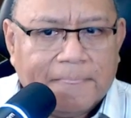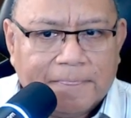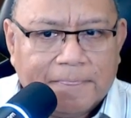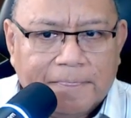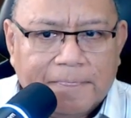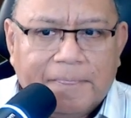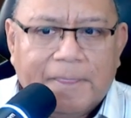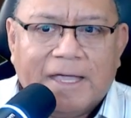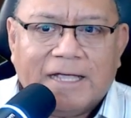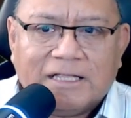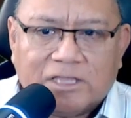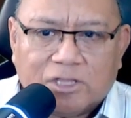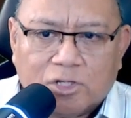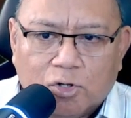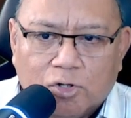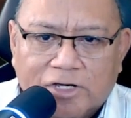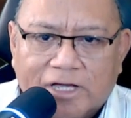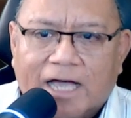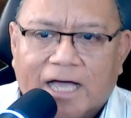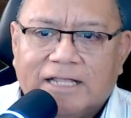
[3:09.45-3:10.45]

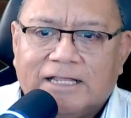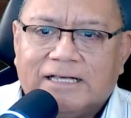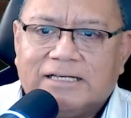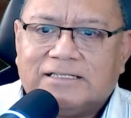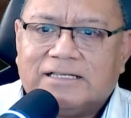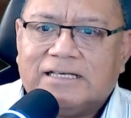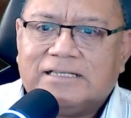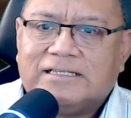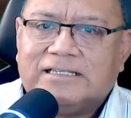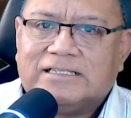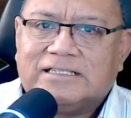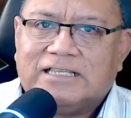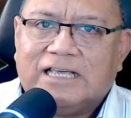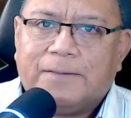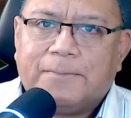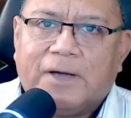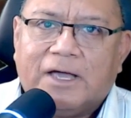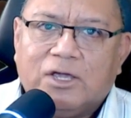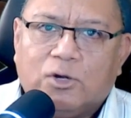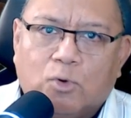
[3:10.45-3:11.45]
dentro ya de este
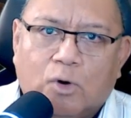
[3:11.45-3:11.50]
sistema y